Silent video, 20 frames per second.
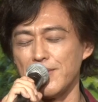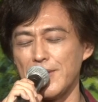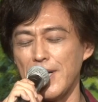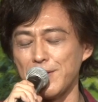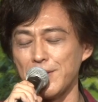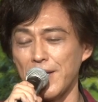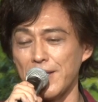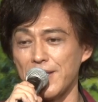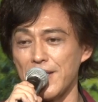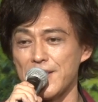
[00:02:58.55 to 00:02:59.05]

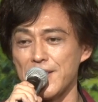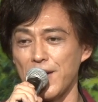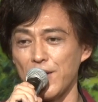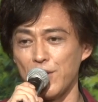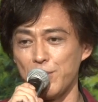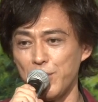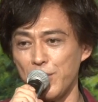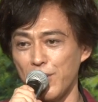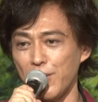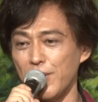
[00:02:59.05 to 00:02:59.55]
役なんですけれ
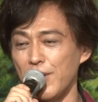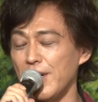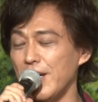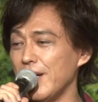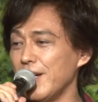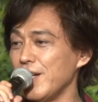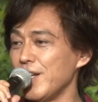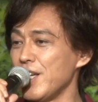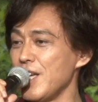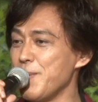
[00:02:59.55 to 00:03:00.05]
ども
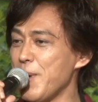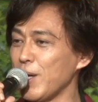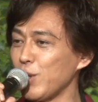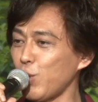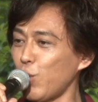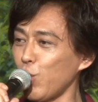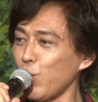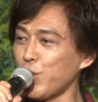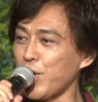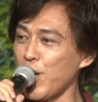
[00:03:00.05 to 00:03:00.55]
今の
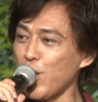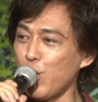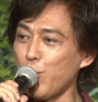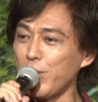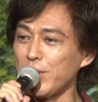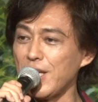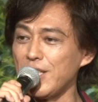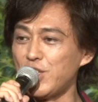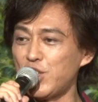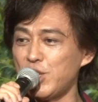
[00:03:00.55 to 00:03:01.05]
ところ稽古
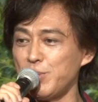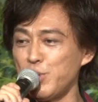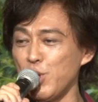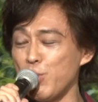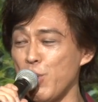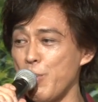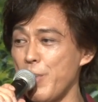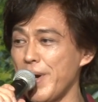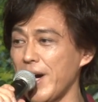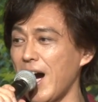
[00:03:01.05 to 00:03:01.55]
場で1
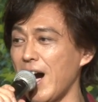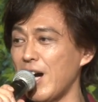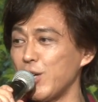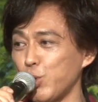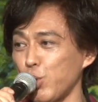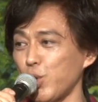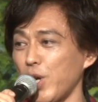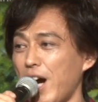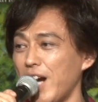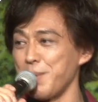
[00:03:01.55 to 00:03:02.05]
秒も目が合
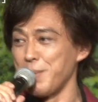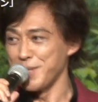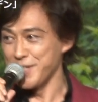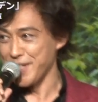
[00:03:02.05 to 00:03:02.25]
うことがあり